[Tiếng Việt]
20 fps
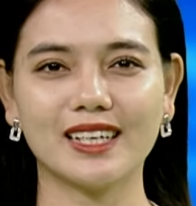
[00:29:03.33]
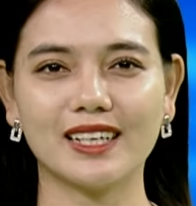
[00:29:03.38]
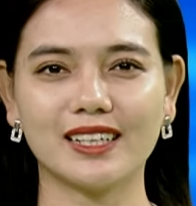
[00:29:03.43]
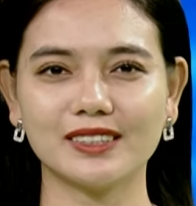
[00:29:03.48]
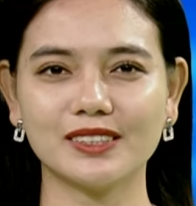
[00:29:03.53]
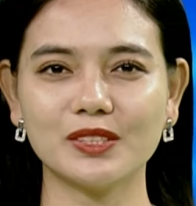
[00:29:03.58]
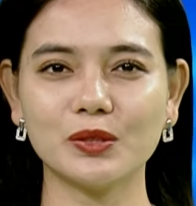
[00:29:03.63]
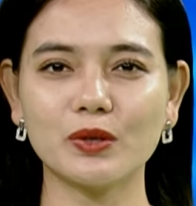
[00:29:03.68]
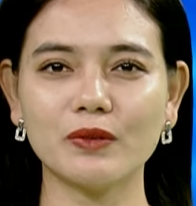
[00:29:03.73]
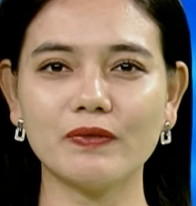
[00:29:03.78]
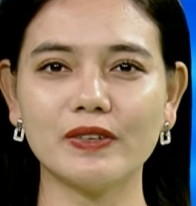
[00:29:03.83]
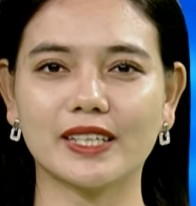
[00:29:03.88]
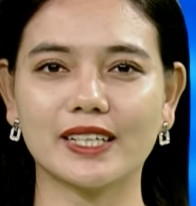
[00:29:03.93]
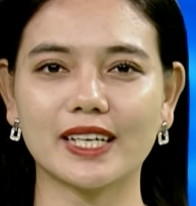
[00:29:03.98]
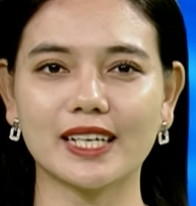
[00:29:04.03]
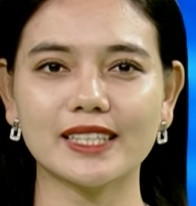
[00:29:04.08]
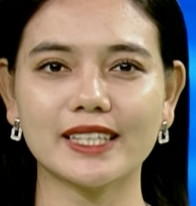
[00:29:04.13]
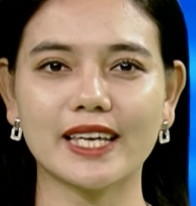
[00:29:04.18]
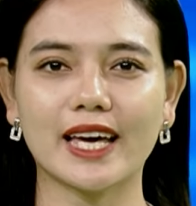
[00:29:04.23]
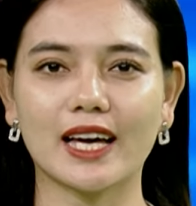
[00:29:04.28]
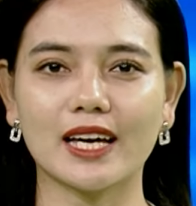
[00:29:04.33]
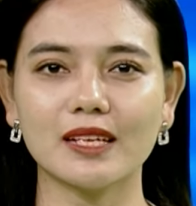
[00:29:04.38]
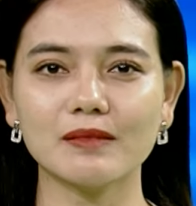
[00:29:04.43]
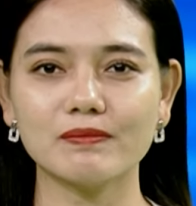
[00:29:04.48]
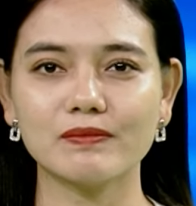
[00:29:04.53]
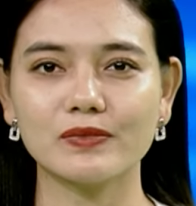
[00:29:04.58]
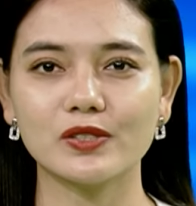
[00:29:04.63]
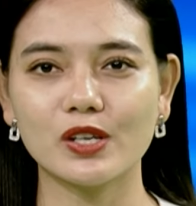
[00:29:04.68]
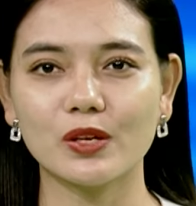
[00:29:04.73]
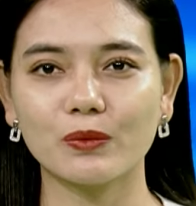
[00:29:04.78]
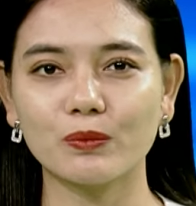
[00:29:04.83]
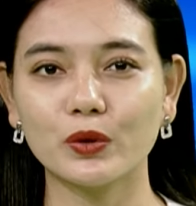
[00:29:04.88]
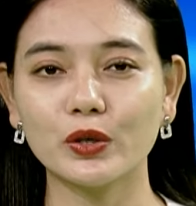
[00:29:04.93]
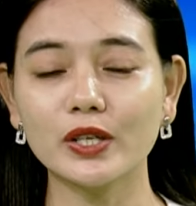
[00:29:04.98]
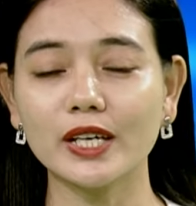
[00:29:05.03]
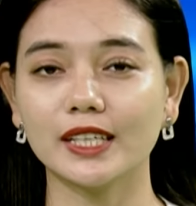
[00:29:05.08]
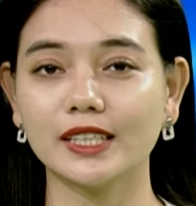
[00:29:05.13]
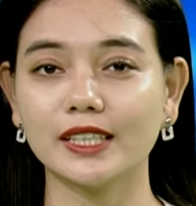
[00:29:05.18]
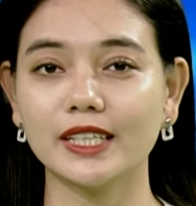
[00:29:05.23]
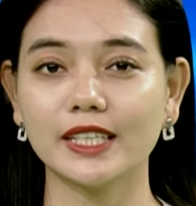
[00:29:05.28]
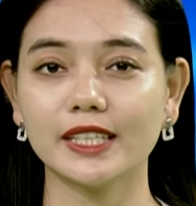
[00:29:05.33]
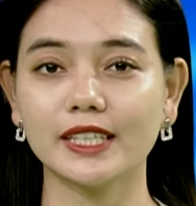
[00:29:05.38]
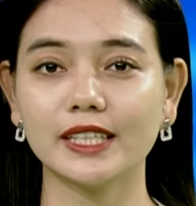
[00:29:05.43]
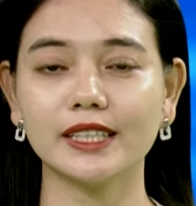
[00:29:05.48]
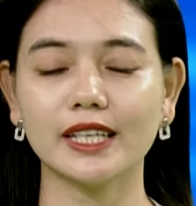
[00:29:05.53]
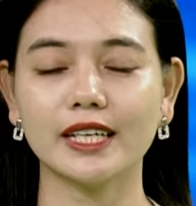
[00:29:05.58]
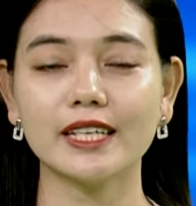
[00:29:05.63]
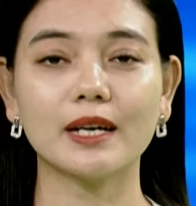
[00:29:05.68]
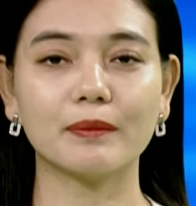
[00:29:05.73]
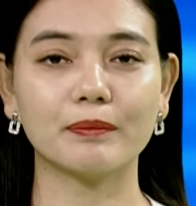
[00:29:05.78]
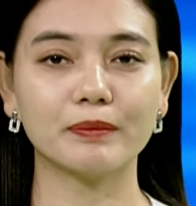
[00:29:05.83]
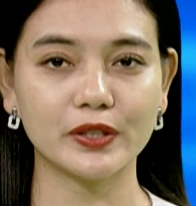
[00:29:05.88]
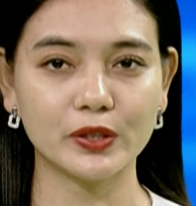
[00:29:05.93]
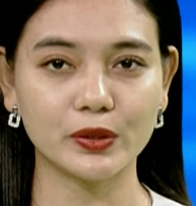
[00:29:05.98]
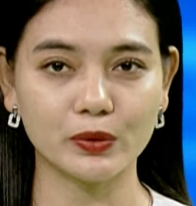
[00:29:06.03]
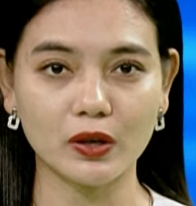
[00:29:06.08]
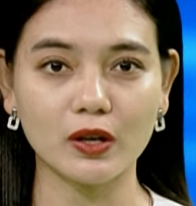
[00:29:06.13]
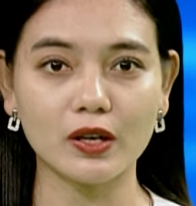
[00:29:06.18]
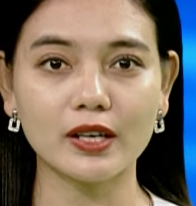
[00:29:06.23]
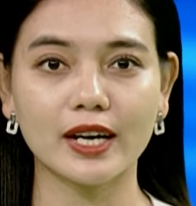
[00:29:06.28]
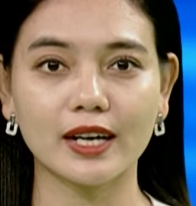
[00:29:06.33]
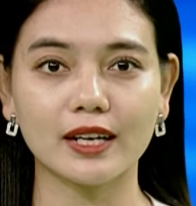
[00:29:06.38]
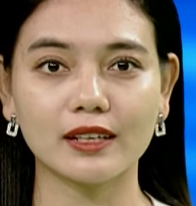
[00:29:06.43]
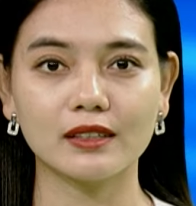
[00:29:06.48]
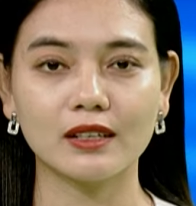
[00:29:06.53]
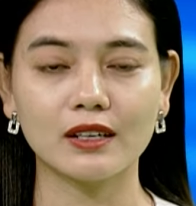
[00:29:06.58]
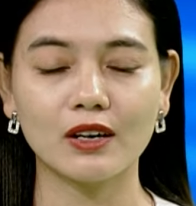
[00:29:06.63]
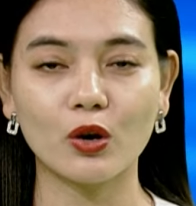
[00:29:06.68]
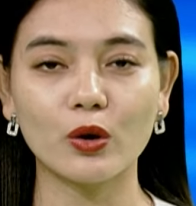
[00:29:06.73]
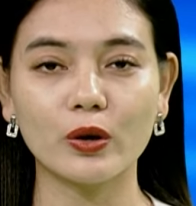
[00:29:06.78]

À, thưa quý vị khán giả, trong bối cảnh nền kinh tế gặp nhiều khó khăn,